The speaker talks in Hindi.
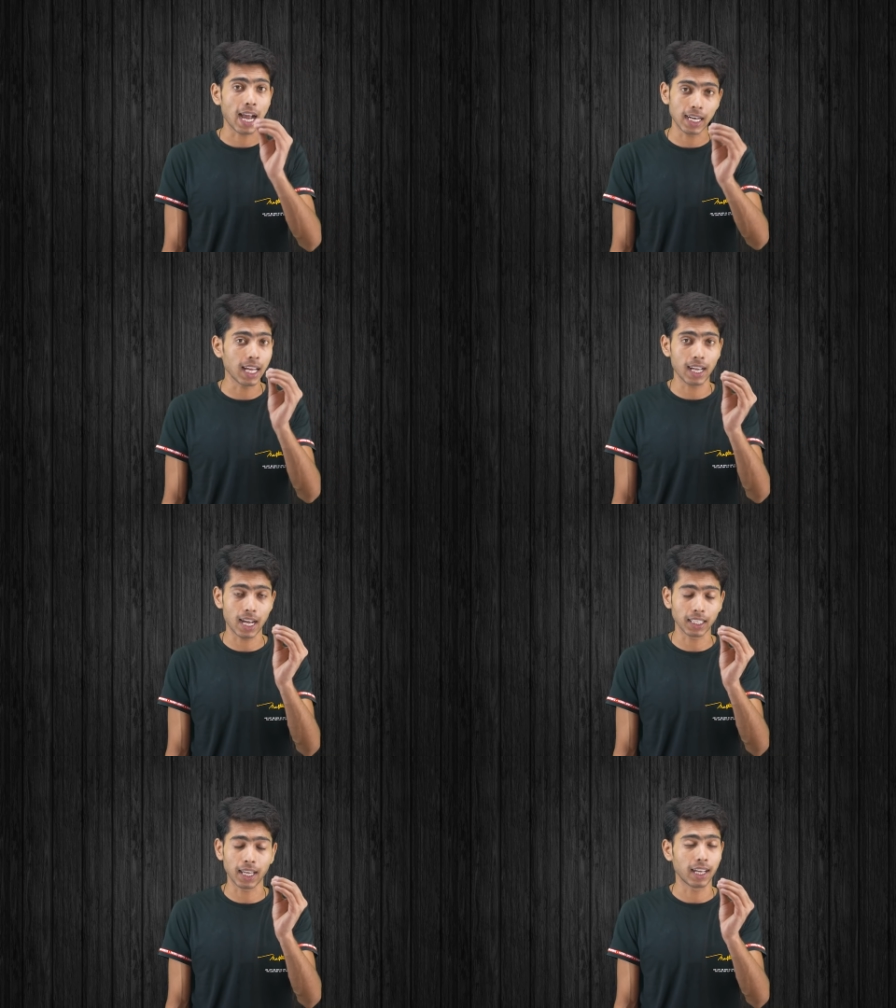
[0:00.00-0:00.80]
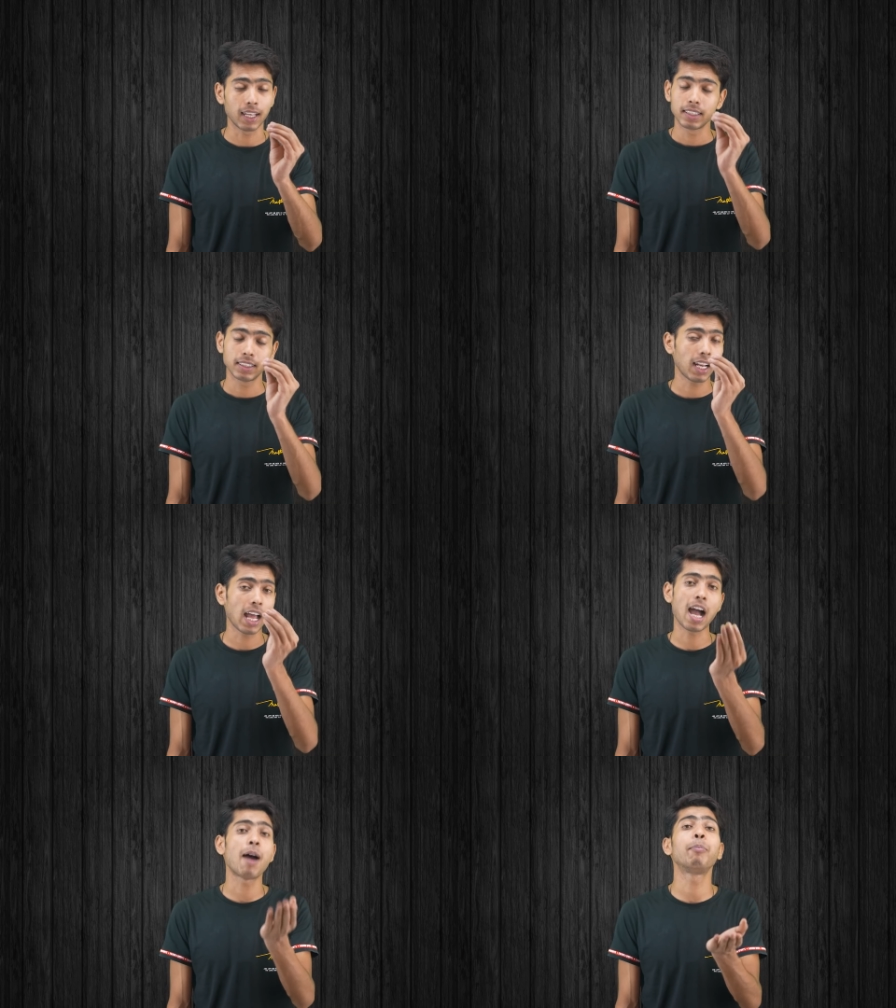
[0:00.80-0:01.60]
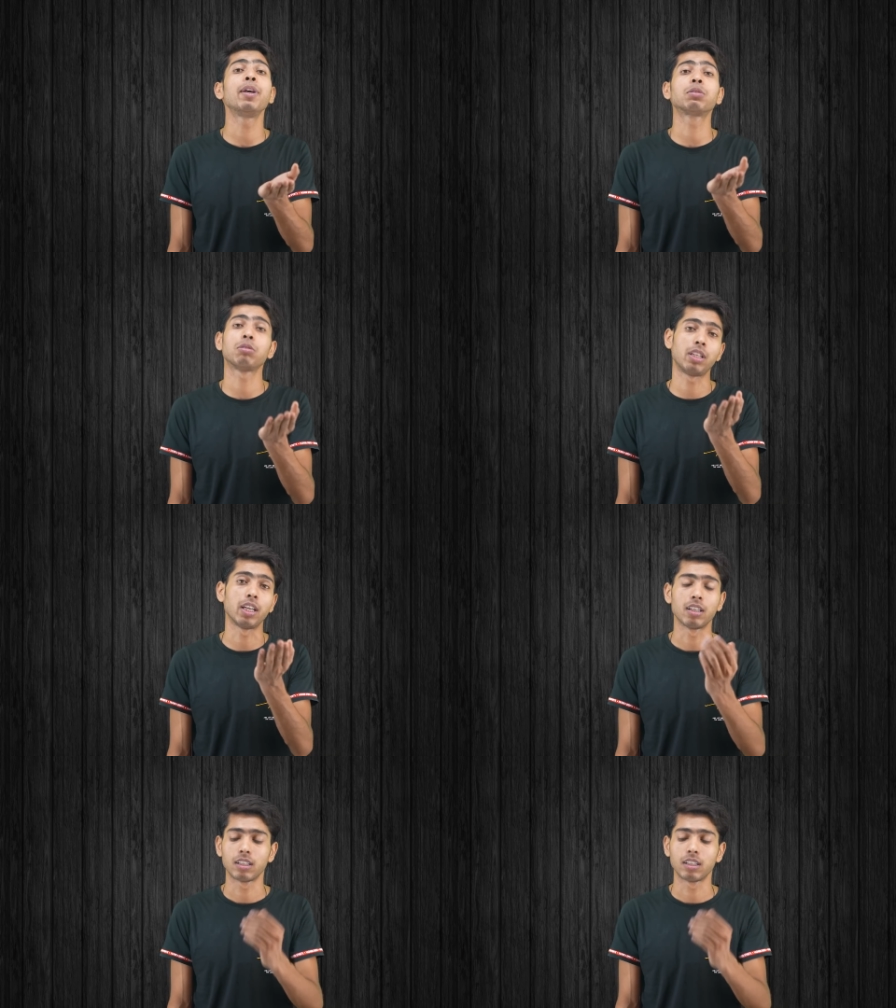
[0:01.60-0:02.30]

गाना याद आया जरा आप भी सुने